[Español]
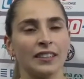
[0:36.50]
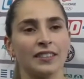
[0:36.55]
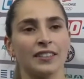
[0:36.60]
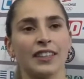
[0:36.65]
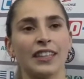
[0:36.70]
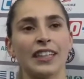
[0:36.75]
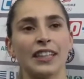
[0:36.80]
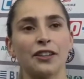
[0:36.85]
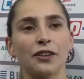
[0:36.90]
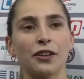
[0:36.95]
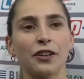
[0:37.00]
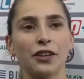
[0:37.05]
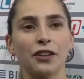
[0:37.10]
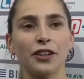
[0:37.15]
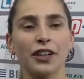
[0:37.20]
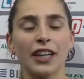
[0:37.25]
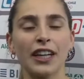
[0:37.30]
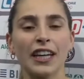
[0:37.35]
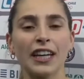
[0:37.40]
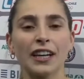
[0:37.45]
Sí, yo creo
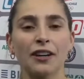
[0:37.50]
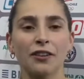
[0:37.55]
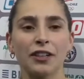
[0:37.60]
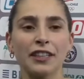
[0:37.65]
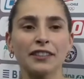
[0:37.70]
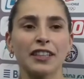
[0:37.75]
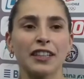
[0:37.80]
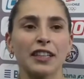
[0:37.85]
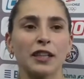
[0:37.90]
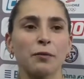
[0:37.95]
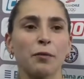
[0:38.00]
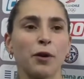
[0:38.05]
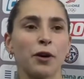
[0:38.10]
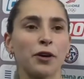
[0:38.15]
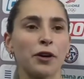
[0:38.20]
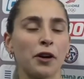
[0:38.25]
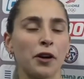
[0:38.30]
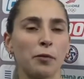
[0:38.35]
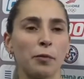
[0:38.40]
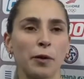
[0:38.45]
que con este equipo
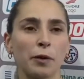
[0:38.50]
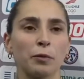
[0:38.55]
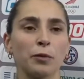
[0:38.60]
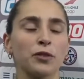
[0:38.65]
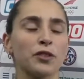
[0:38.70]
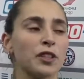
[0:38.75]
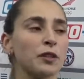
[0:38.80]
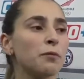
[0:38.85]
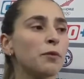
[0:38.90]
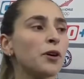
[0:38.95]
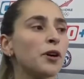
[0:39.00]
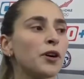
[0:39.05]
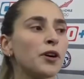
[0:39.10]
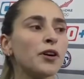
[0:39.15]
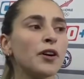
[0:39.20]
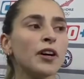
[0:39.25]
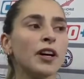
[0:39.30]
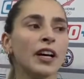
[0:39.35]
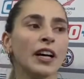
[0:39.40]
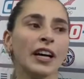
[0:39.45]
nos los propusimos,
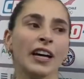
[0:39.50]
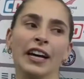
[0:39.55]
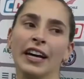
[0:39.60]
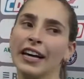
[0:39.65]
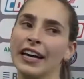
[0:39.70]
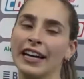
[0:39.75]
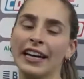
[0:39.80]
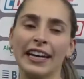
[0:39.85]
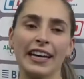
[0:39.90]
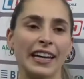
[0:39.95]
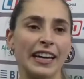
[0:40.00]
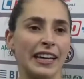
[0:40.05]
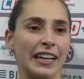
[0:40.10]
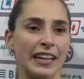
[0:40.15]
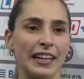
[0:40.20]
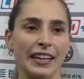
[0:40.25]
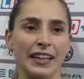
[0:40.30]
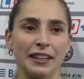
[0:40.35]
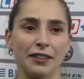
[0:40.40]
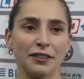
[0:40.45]

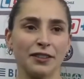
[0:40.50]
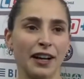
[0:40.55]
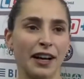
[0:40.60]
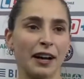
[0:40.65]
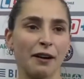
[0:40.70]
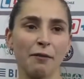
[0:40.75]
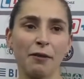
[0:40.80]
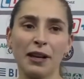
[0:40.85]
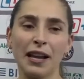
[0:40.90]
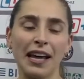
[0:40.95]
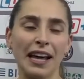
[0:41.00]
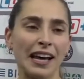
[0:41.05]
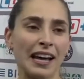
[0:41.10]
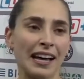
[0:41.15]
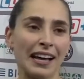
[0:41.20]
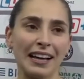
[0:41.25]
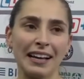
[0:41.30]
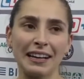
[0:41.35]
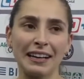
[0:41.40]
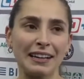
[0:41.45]
eh, nos sacamos
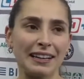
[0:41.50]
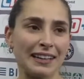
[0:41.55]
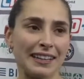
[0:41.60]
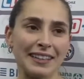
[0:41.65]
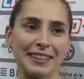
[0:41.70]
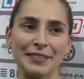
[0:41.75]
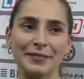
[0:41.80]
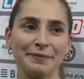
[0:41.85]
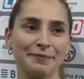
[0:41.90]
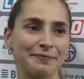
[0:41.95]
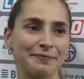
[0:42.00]
la,